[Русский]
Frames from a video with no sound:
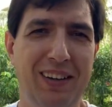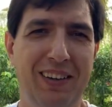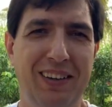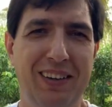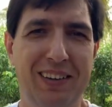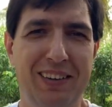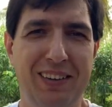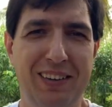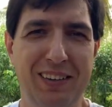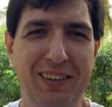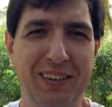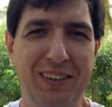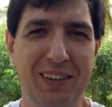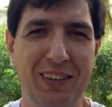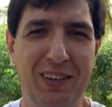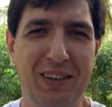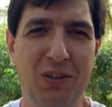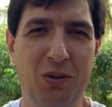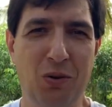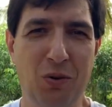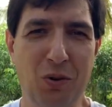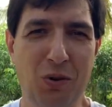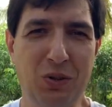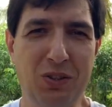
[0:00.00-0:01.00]
э,
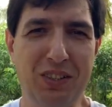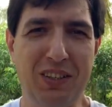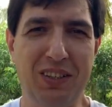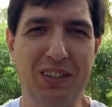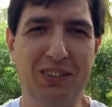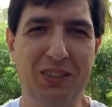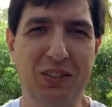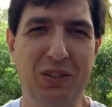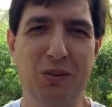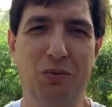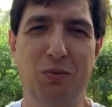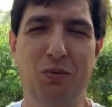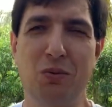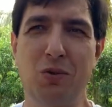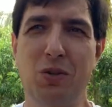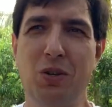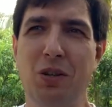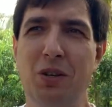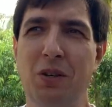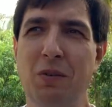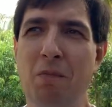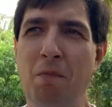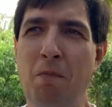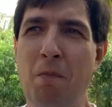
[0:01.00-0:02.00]
нью-йоркская
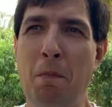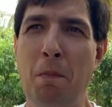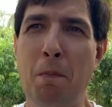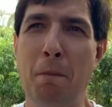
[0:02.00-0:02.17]
деревушка,